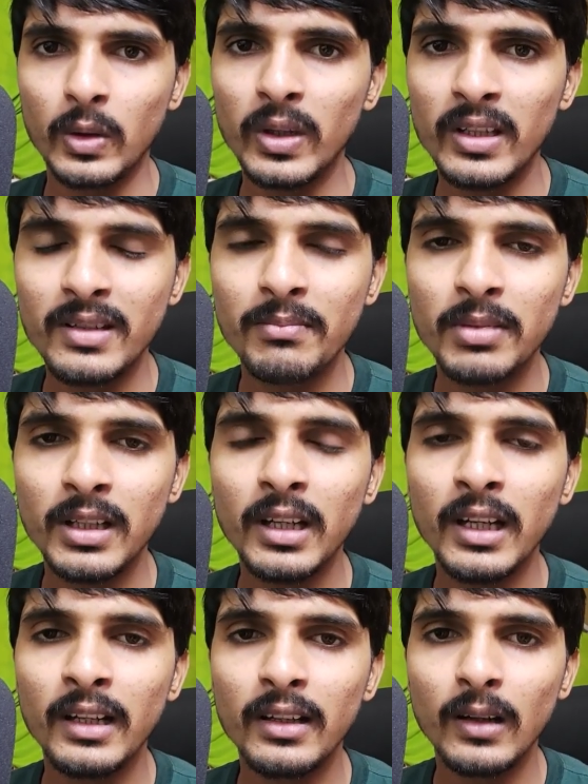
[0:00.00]
तो ये सिंपली
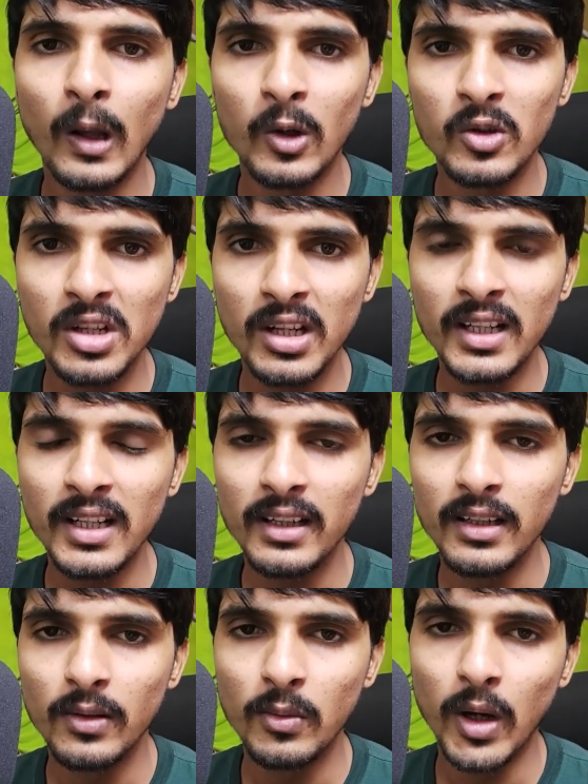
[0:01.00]
एक लॉन्चर
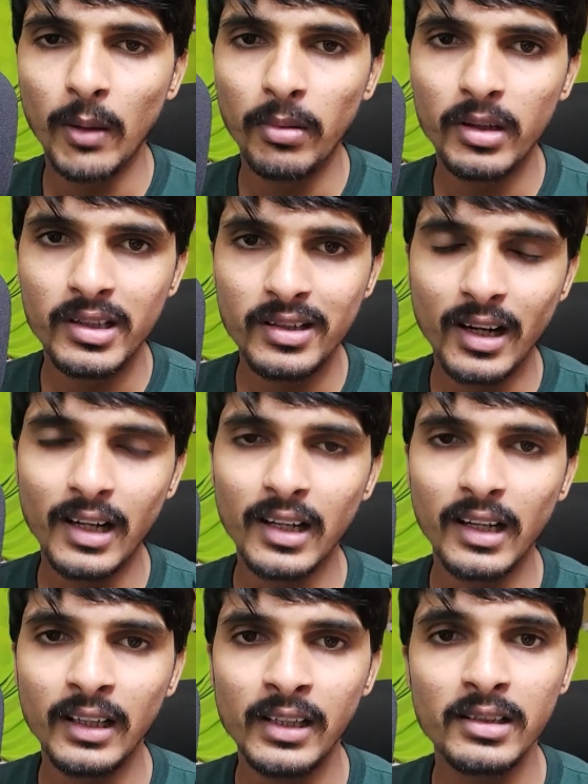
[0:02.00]
है इसको आप इंस्टॉल
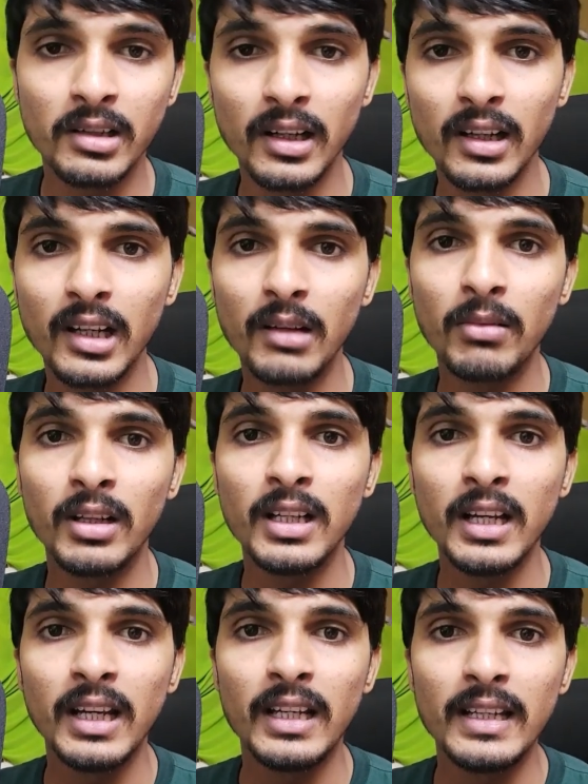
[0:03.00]
करेंगे इंस्टॉल करने के बाद
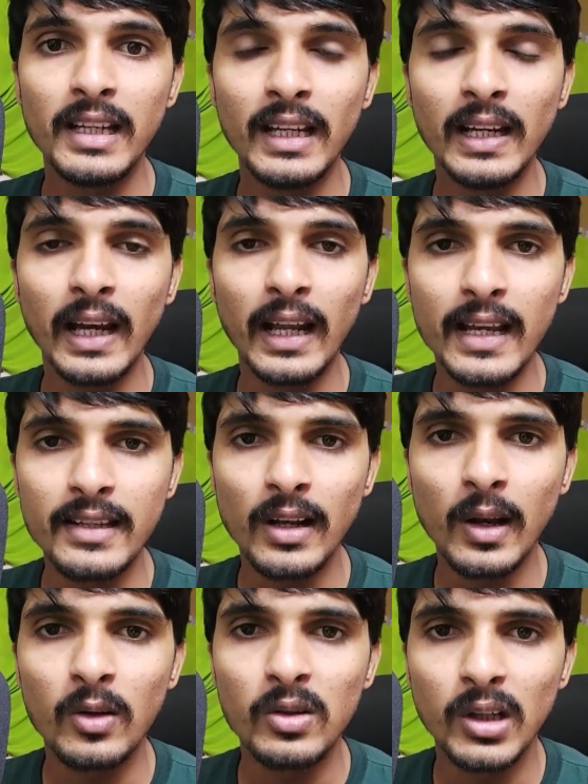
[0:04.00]
ये एक
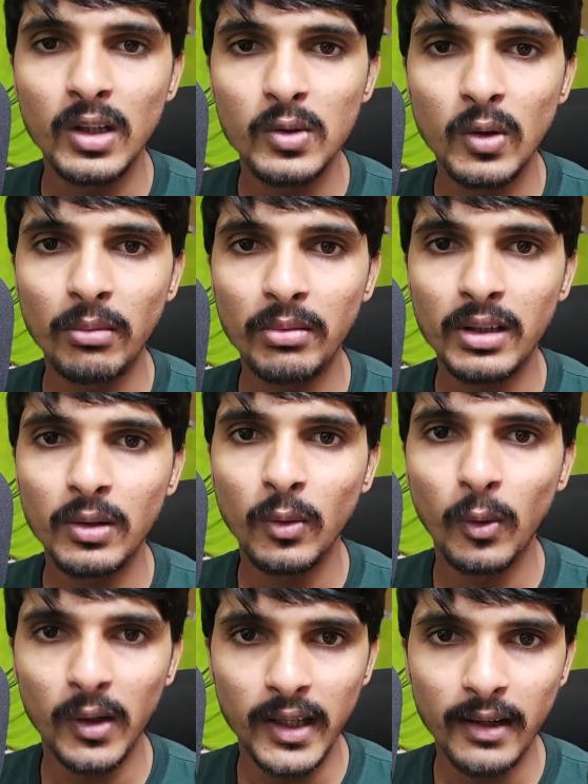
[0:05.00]
ऐसा लॉन्चर है जो आपकी
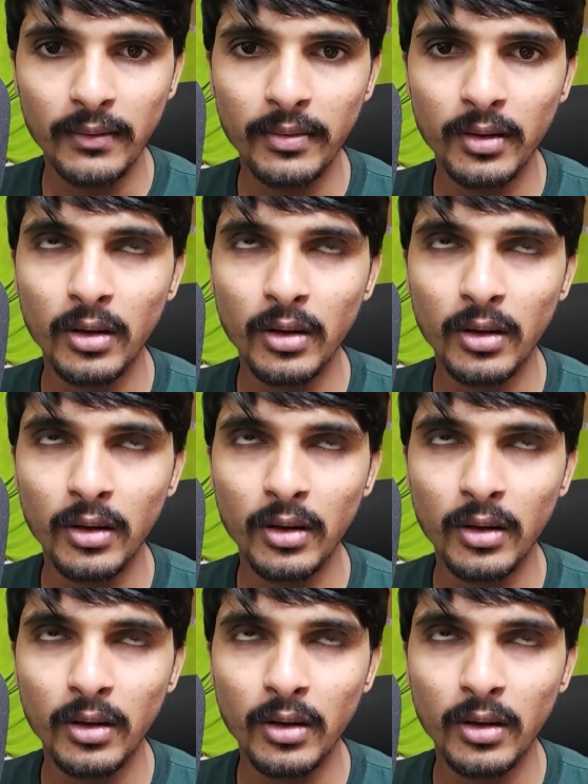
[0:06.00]
नोकिया